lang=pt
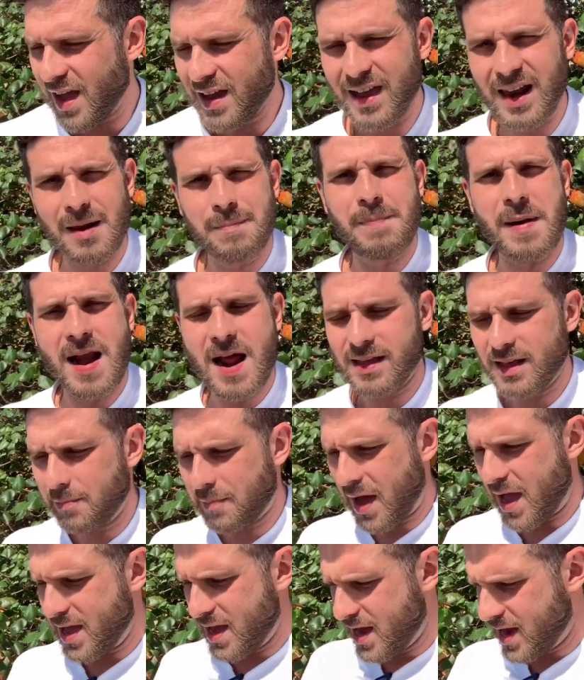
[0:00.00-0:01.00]
Aquela
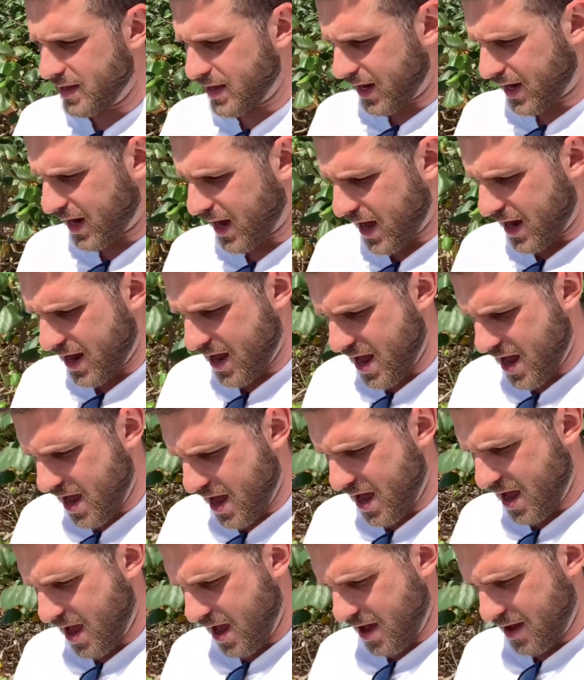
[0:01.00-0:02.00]
parada baiana, cara,
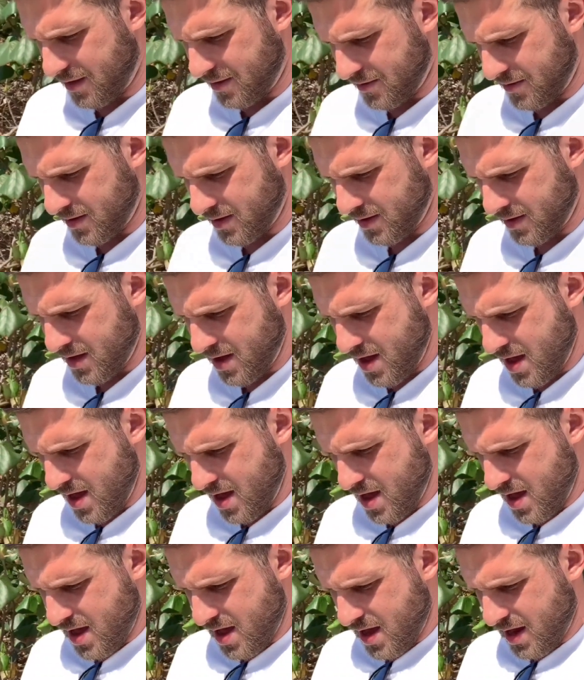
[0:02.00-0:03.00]
é...
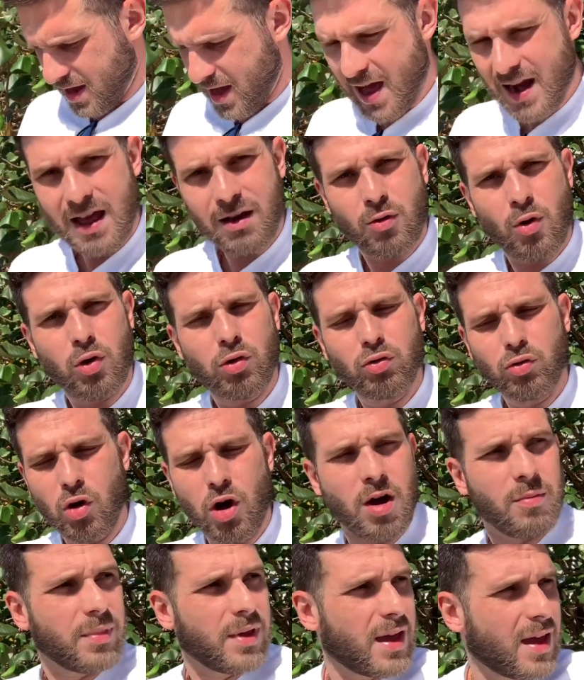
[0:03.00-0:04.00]
Caraca, o
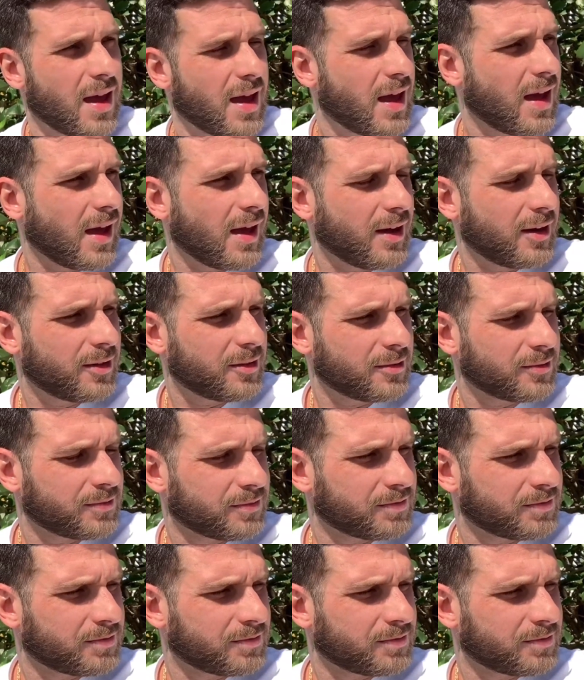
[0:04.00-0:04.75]
nome é.